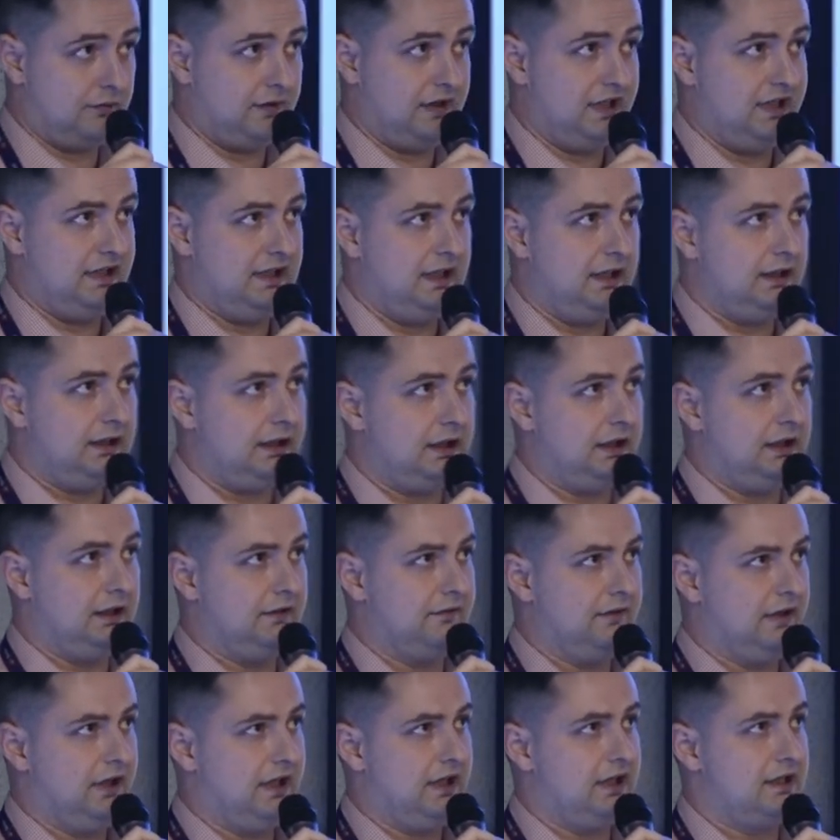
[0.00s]
линейки
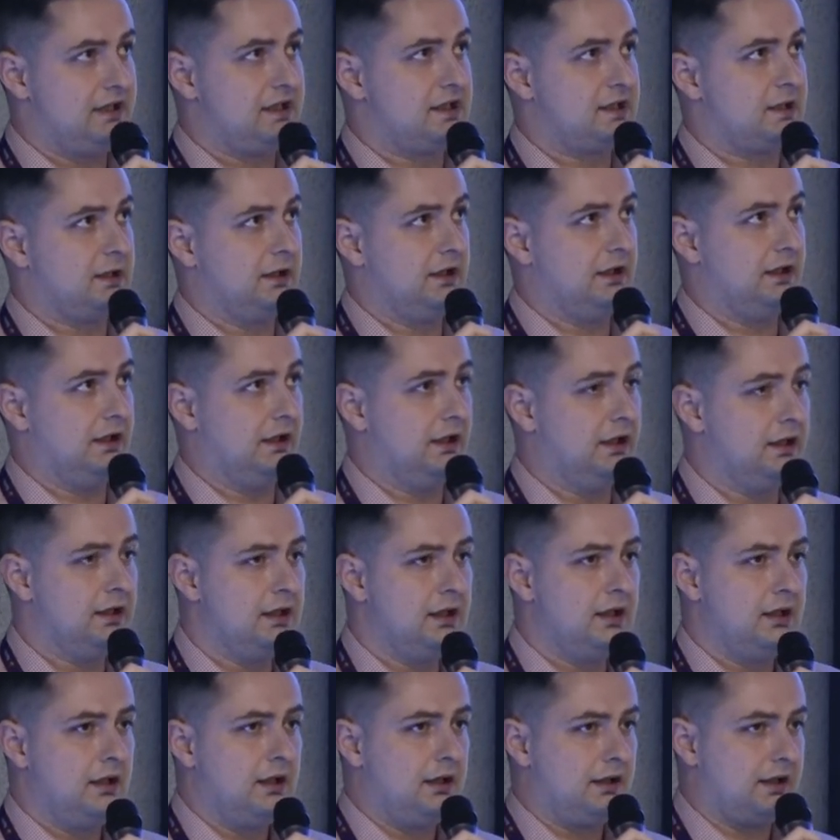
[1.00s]
является
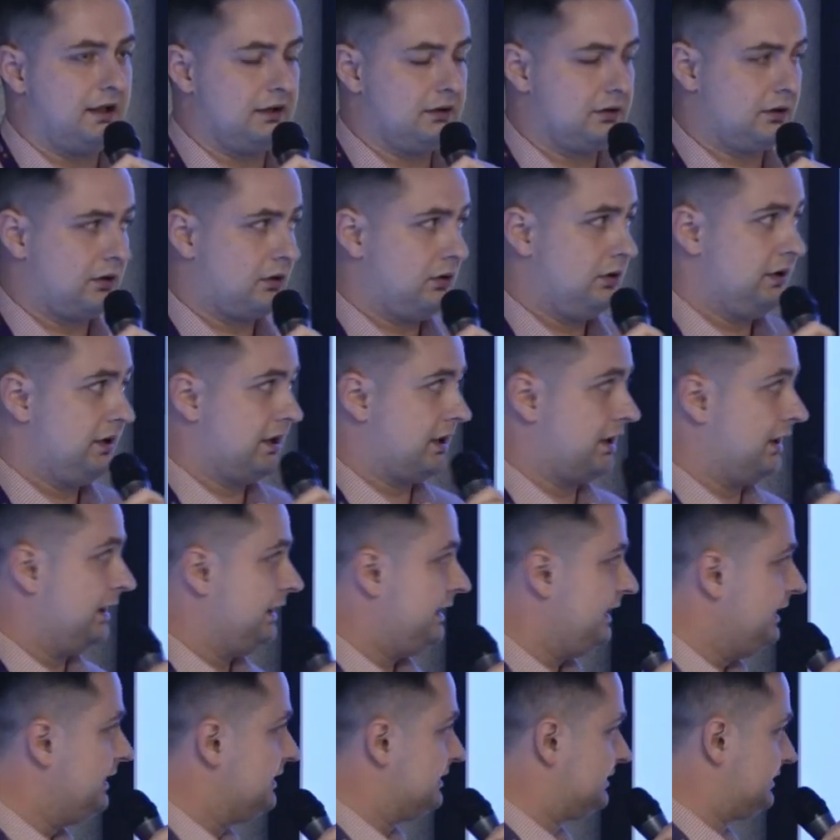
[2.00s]
контроллер
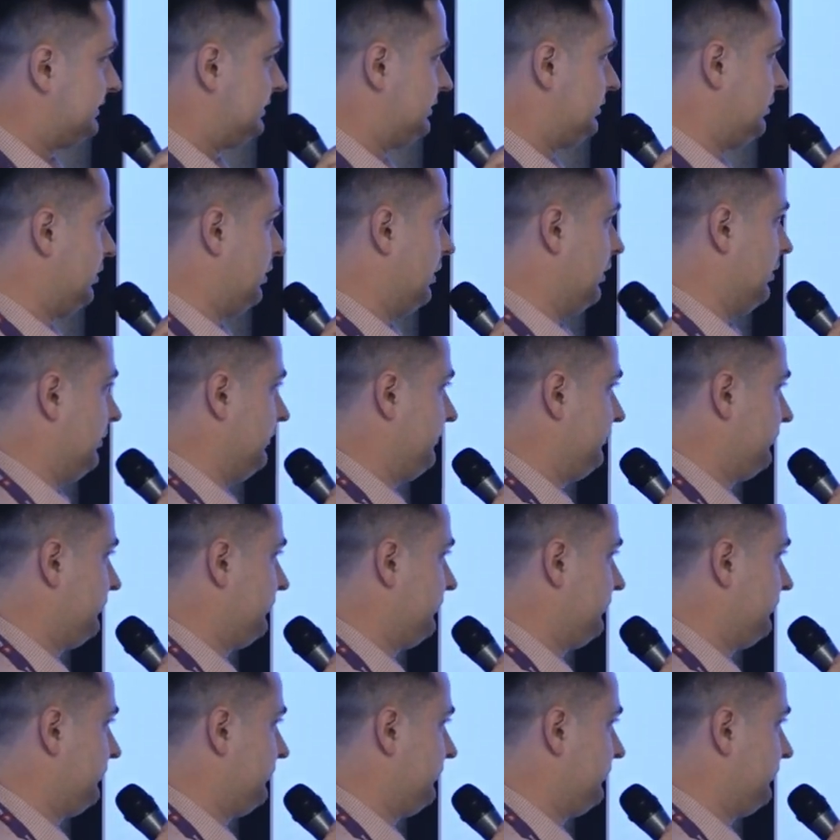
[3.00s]
X100.